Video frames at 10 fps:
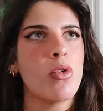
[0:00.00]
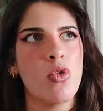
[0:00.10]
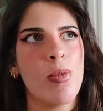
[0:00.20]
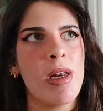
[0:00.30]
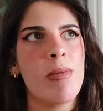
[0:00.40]

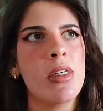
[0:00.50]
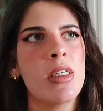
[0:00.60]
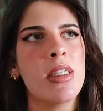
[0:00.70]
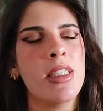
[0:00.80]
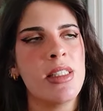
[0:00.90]

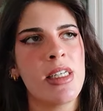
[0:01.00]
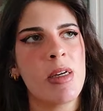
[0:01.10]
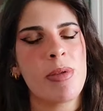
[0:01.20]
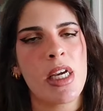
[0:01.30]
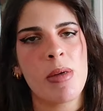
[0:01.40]
Globalement, les
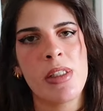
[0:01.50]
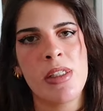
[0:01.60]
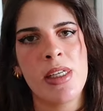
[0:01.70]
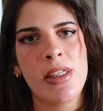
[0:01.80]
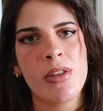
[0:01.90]
dernières
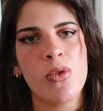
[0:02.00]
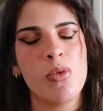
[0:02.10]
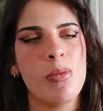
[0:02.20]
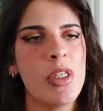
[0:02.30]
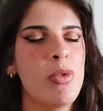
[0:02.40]
pyramides datent de
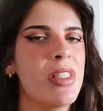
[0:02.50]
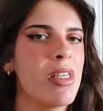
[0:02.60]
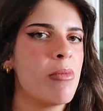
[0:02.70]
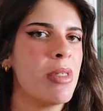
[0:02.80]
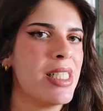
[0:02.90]

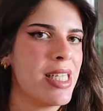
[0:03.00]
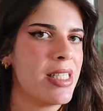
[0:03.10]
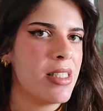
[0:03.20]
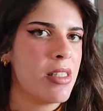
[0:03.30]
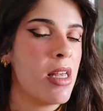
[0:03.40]

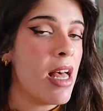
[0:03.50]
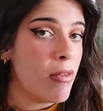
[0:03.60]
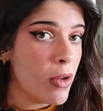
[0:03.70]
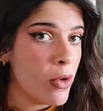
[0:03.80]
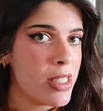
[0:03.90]
1800-1700
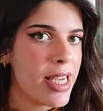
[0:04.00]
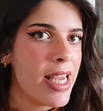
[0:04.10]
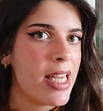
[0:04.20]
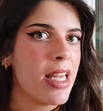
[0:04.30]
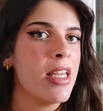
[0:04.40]
avant notre
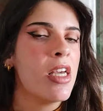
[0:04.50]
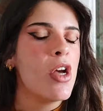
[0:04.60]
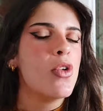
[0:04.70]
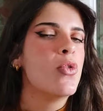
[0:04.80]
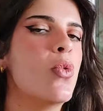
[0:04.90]
ère,
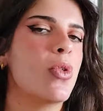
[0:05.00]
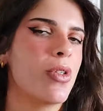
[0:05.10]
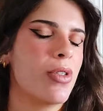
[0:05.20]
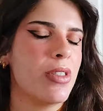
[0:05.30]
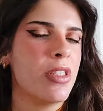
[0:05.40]

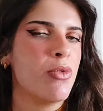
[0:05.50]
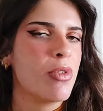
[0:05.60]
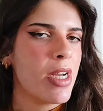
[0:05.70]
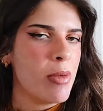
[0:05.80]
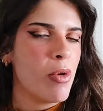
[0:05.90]
donc, dites-vous
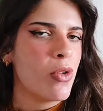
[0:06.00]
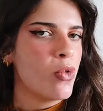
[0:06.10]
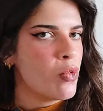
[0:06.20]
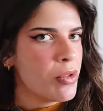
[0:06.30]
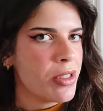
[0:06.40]
qu'à l'époque
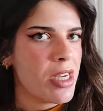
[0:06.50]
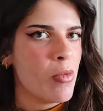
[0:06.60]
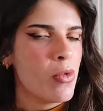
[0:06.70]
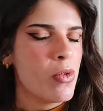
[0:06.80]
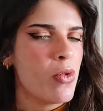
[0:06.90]
de
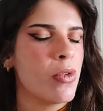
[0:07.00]
Toutankhamon, oh.